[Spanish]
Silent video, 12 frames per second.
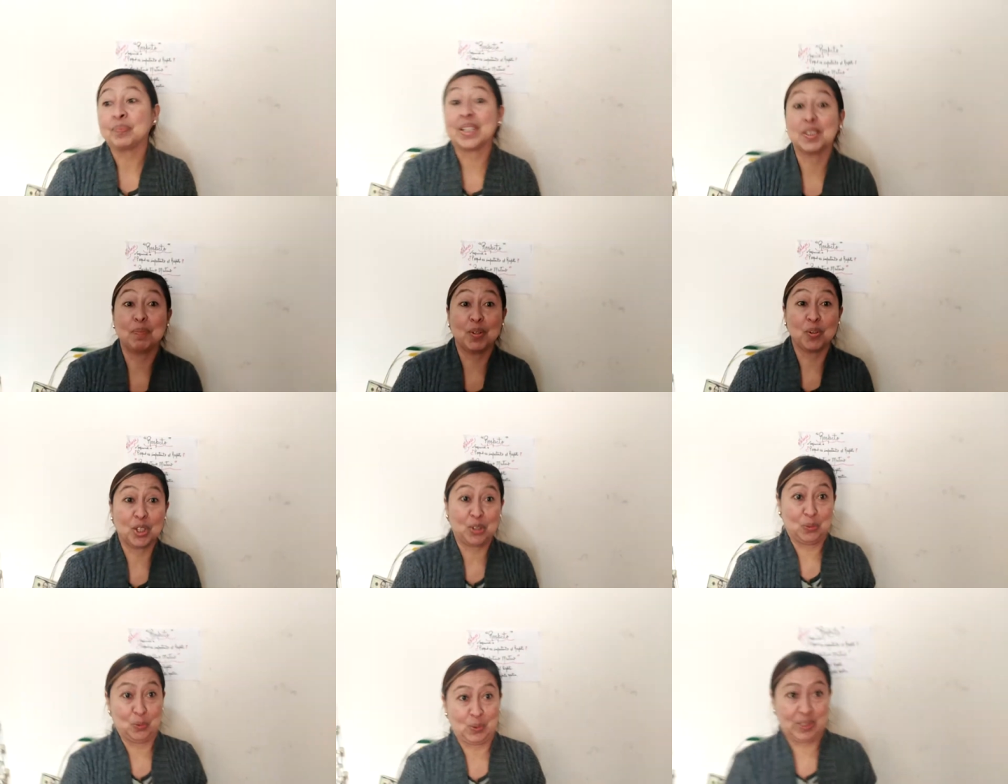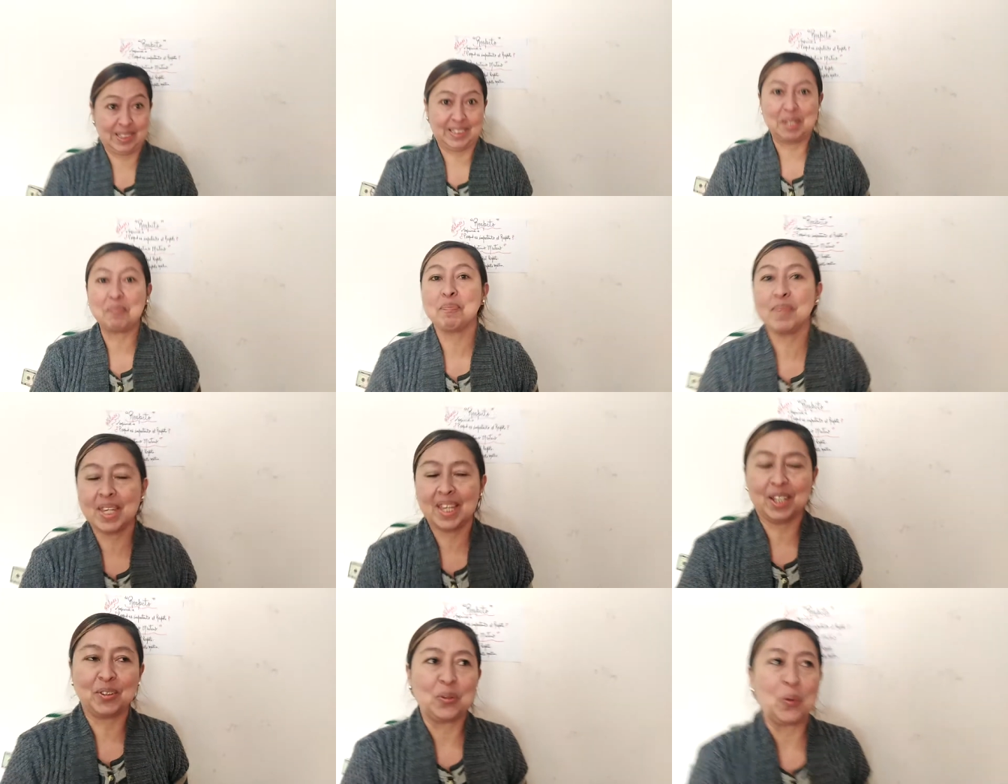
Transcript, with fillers: Espero que todos estén bien,